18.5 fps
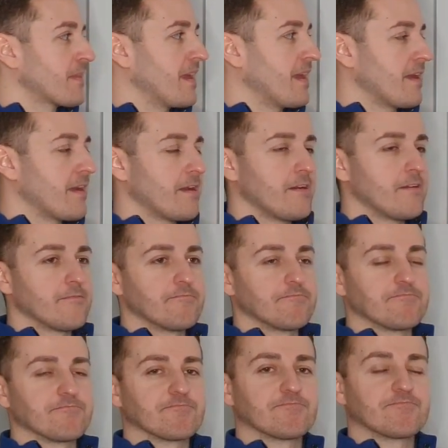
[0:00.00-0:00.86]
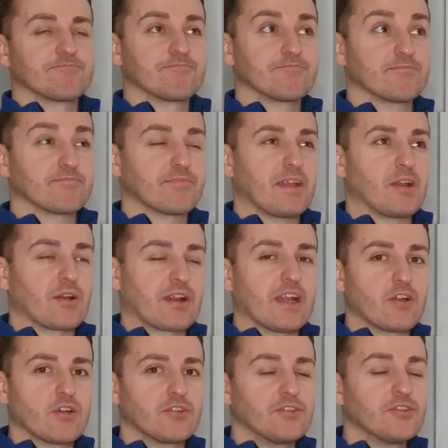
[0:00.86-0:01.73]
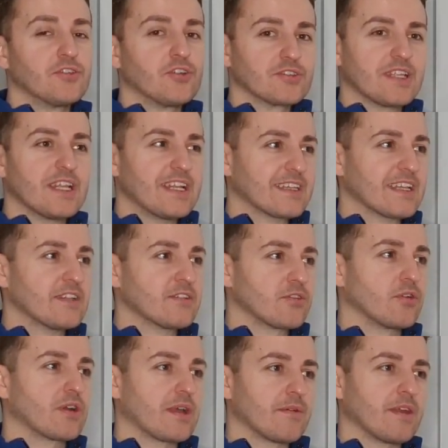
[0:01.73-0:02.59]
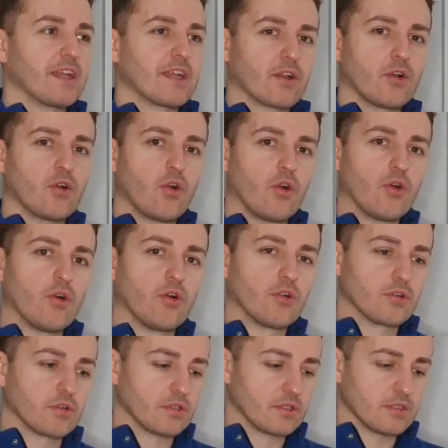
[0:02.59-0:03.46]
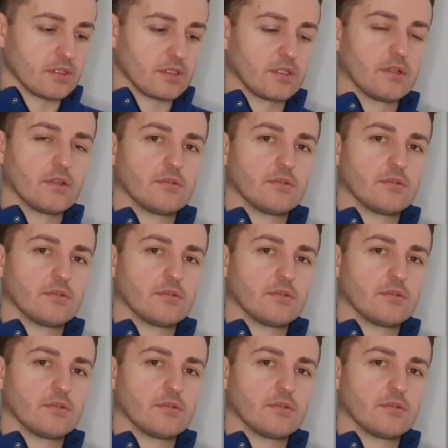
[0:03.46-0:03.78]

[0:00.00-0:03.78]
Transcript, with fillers: Em, pero claro, no tiene tanto que ver con,